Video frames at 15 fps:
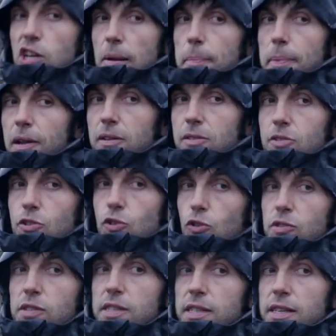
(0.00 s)
la plante
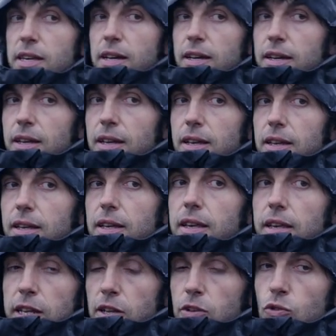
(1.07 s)
que si il